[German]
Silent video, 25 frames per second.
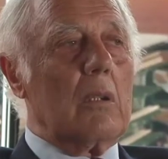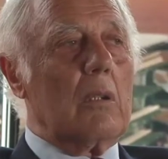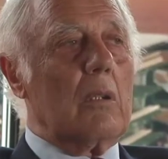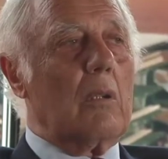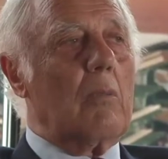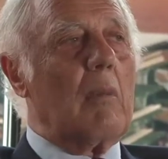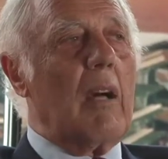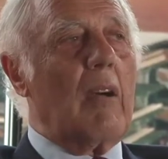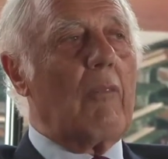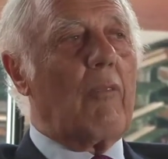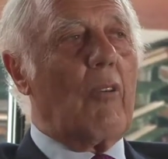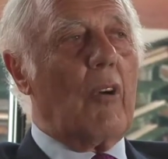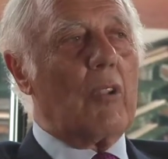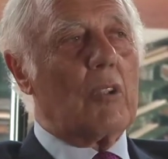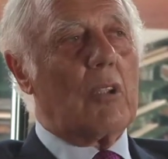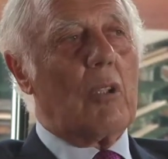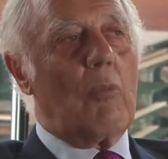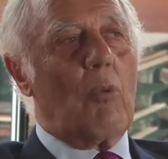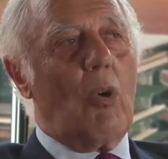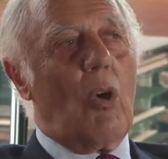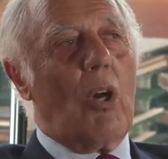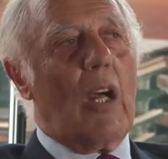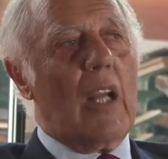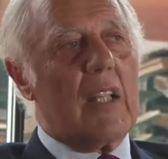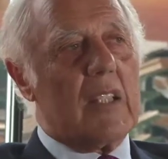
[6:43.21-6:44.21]
Und mein Vater
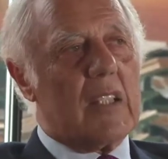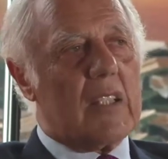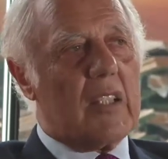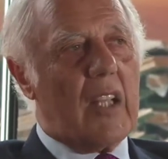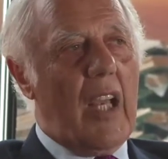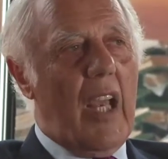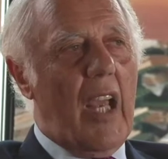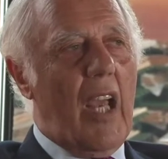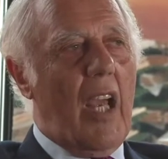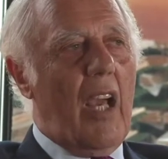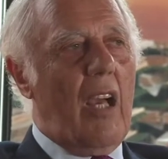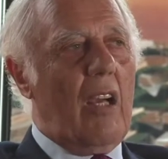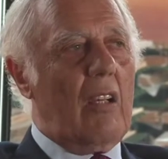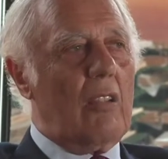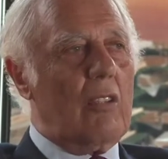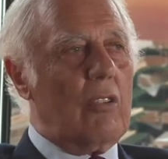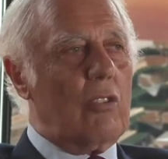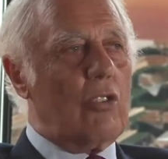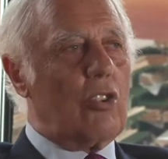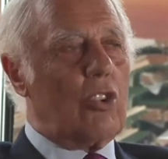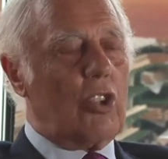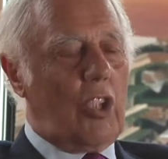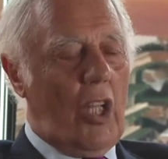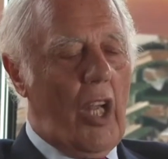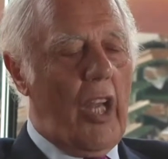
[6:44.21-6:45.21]
war ein sehr
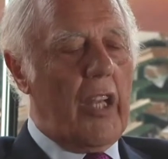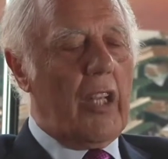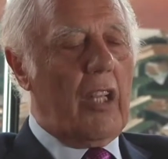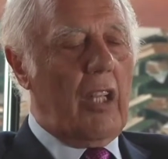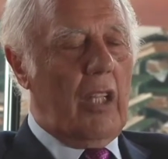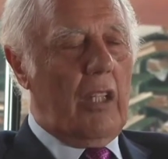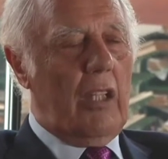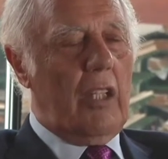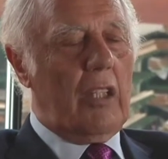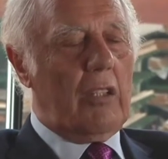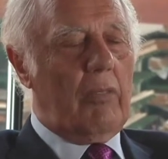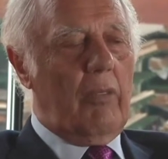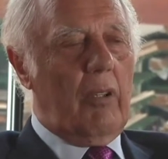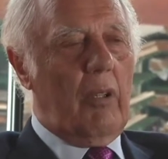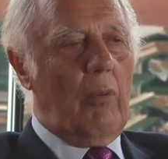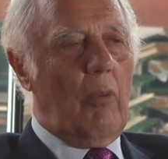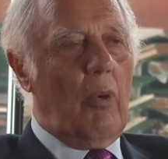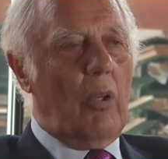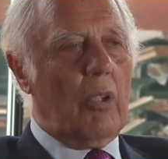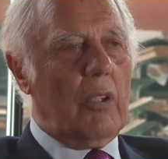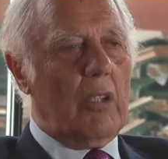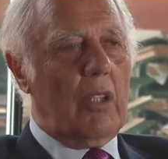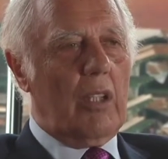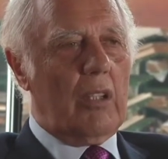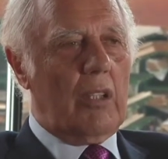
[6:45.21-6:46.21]
strenger, nicht? wir
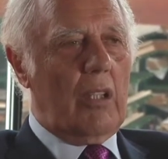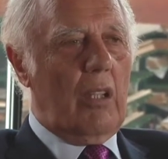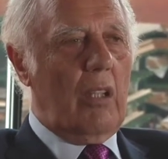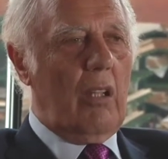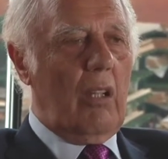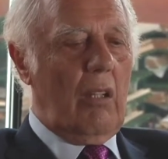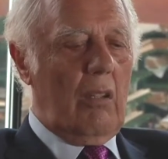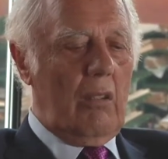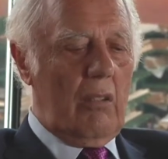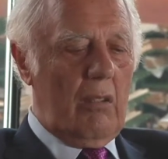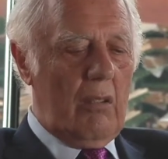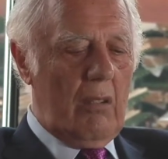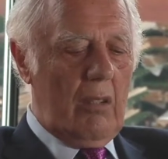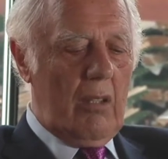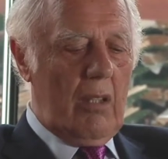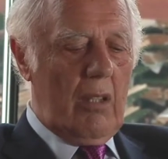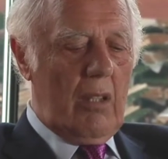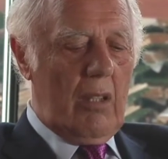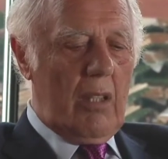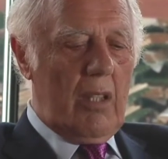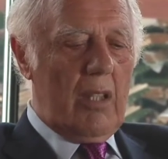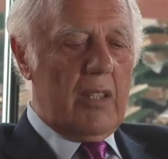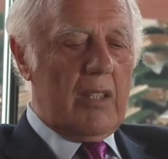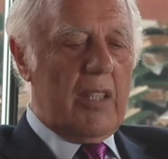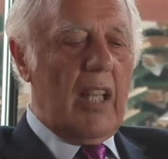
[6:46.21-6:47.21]
waren natürlich
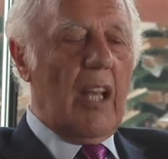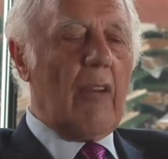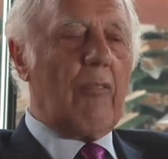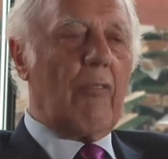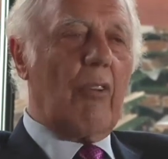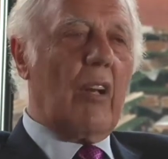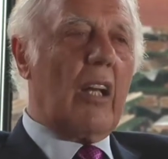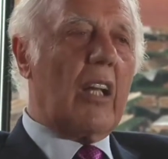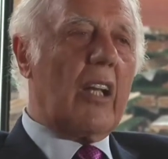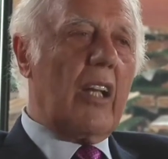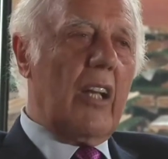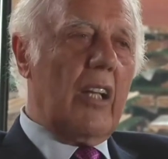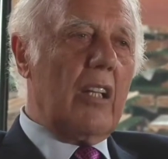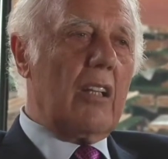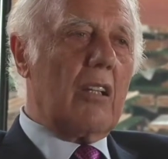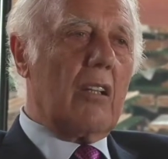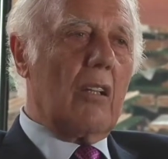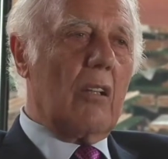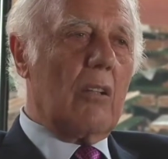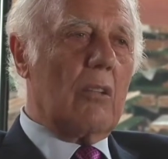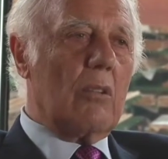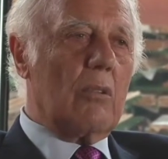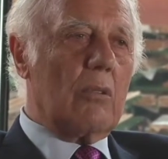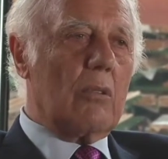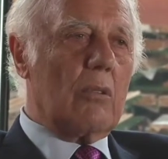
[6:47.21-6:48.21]
sehr viele
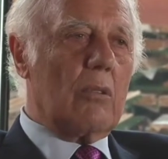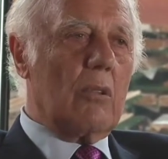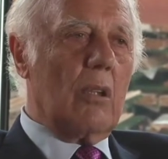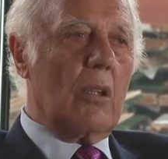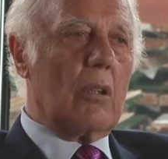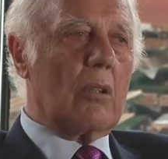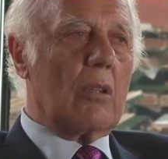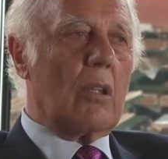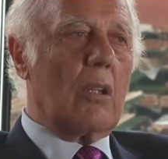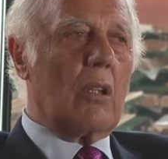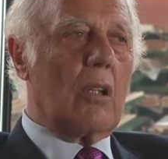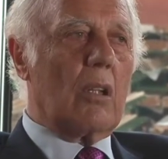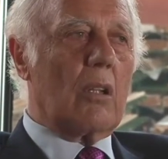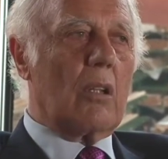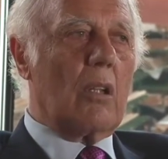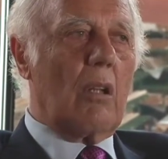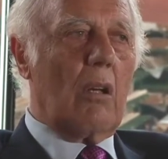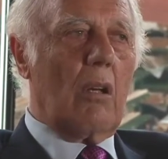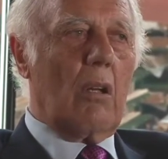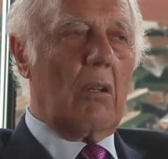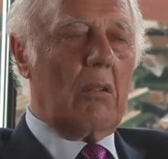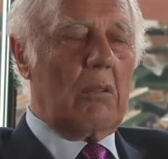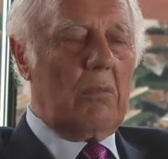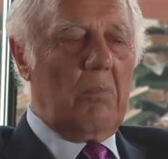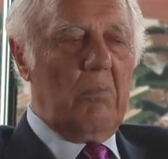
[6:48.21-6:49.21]
Kinder und dann hat er natürlich
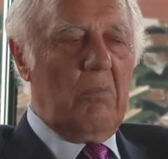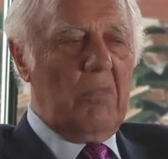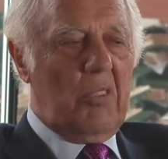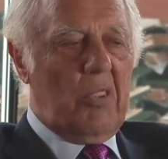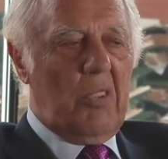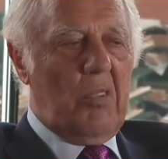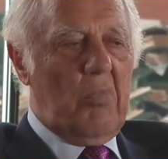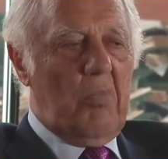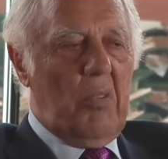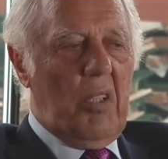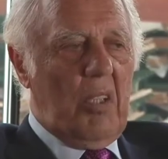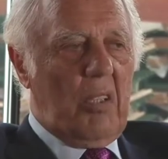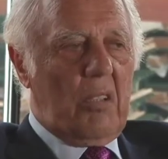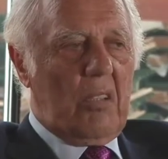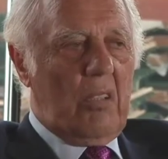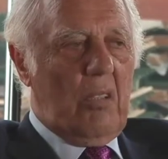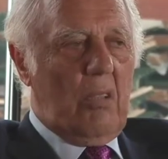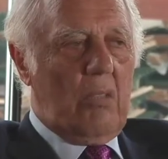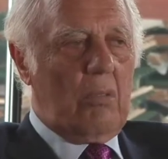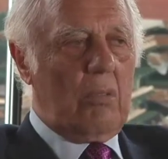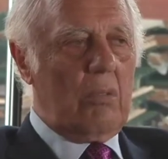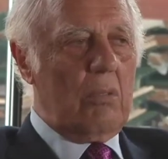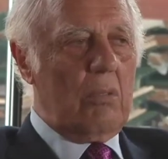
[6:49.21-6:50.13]
auch zu mir gesagt,